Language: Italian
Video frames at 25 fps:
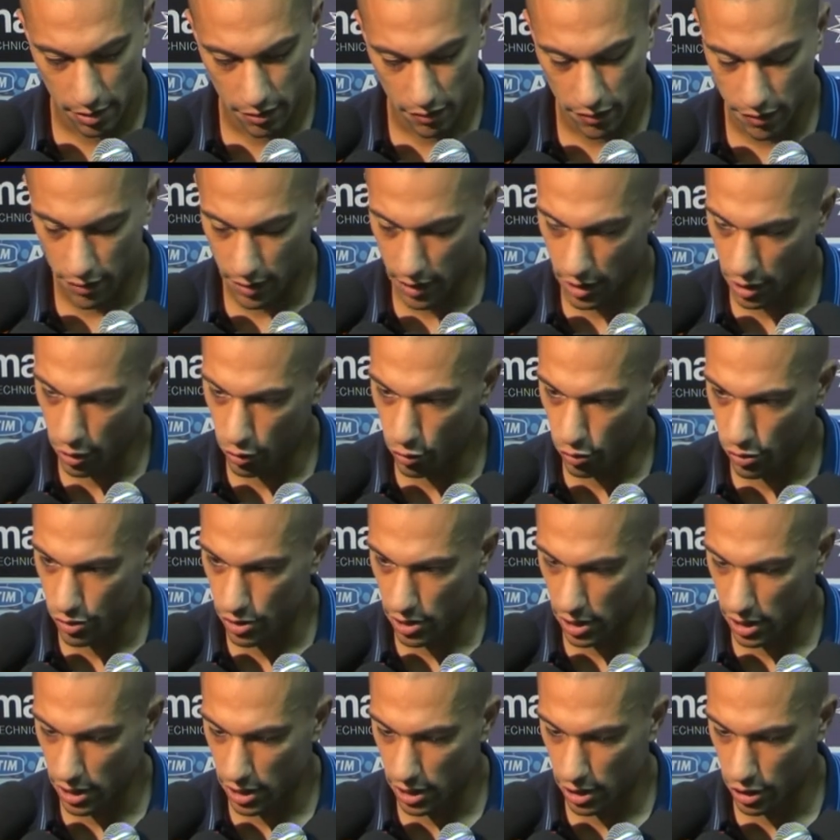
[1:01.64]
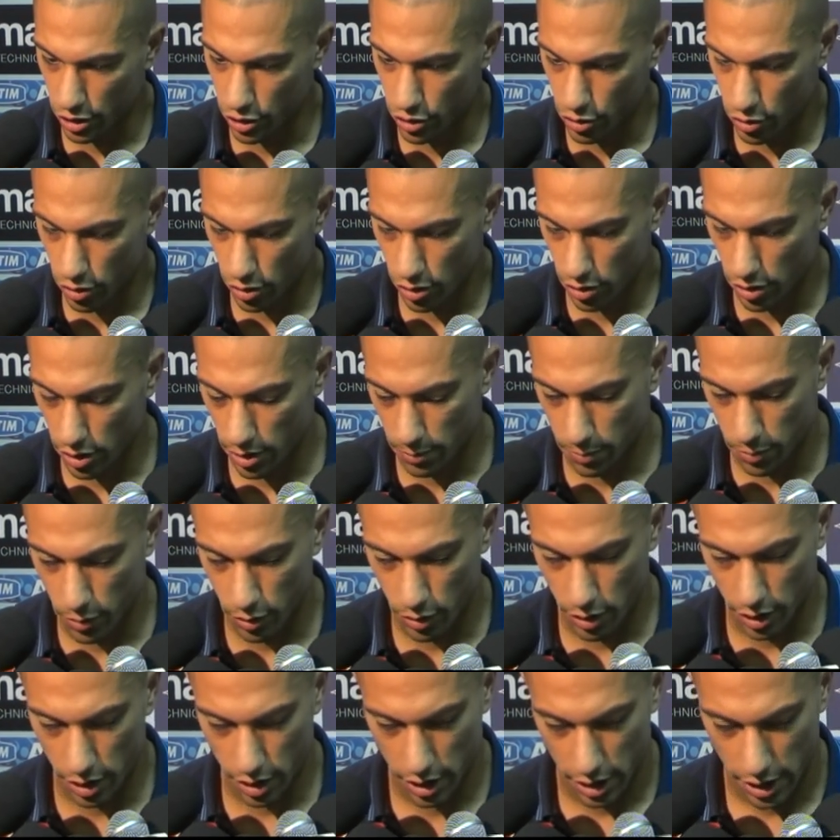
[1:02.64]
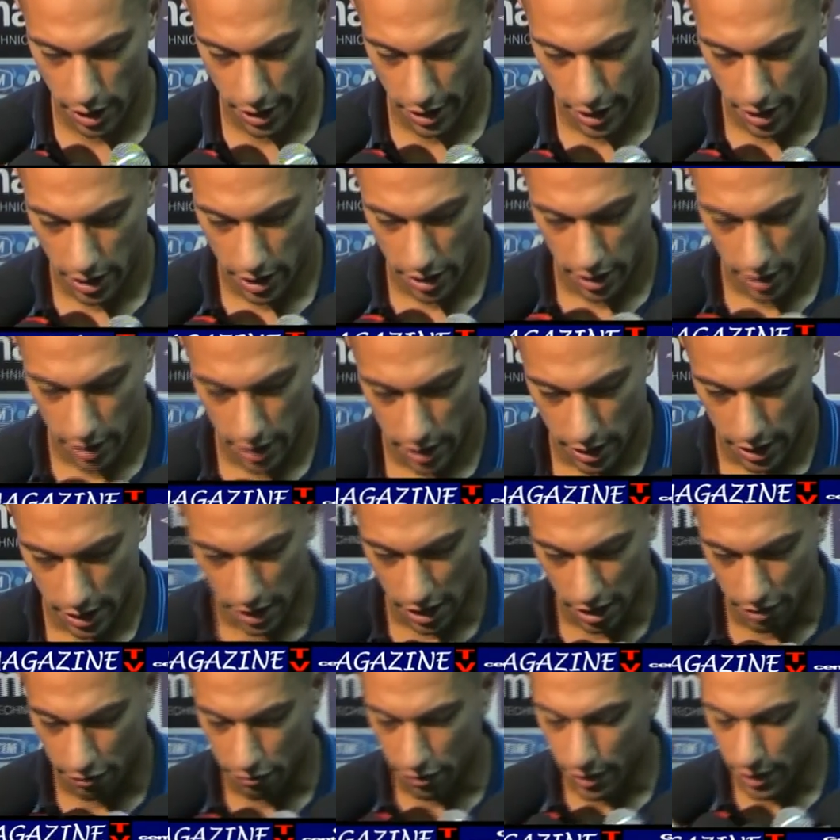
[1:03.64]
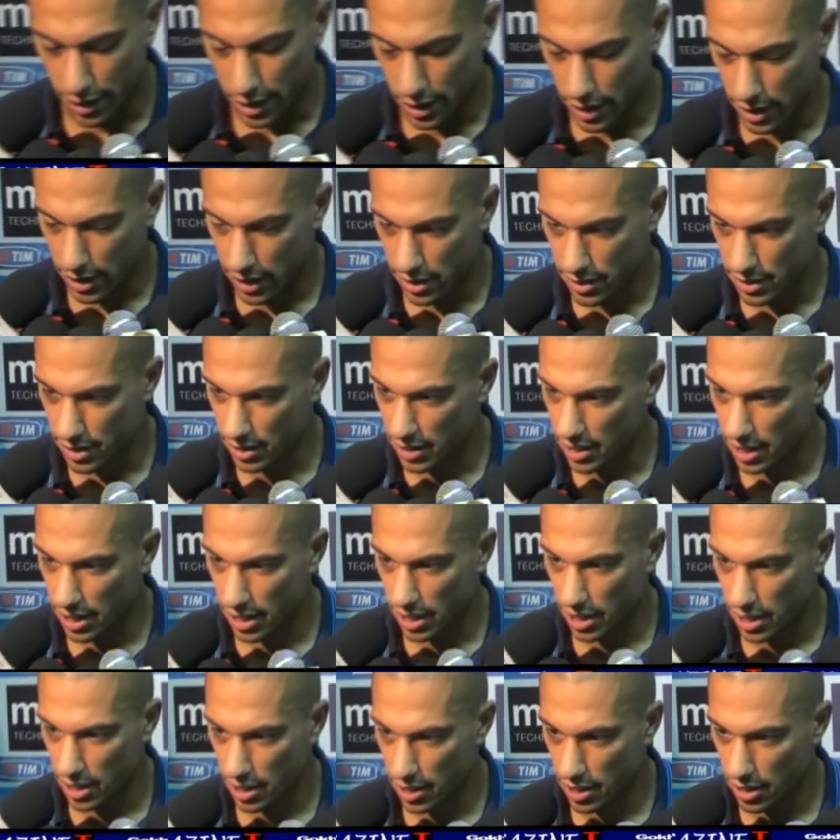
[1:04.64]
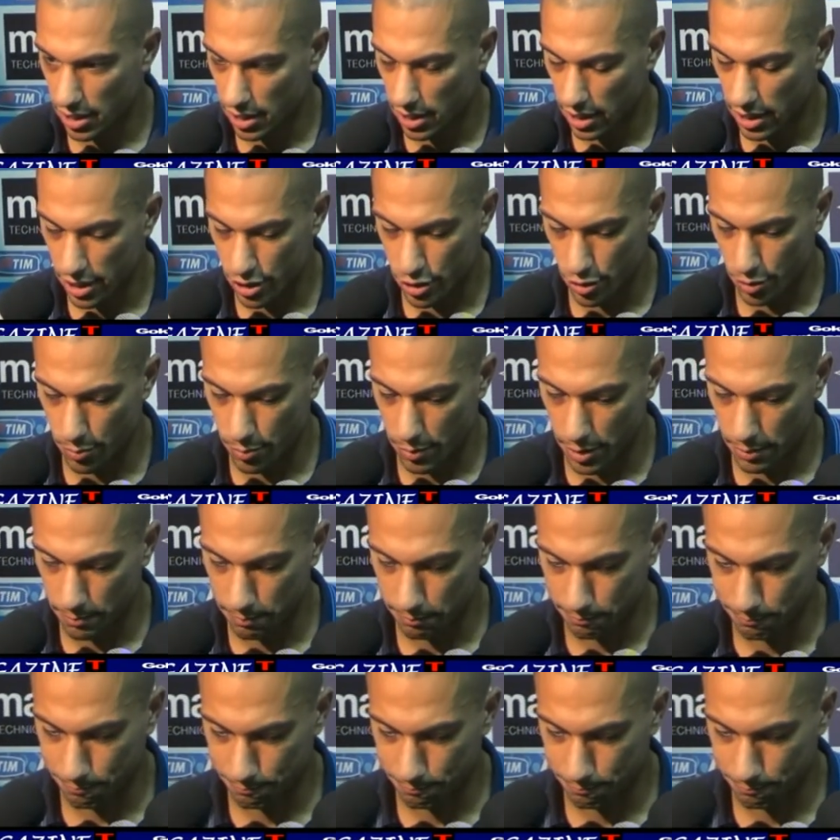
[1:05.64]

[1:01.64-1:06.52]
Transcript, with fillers: per fare il nostro gioco e poi alla fine si tirerà le somme.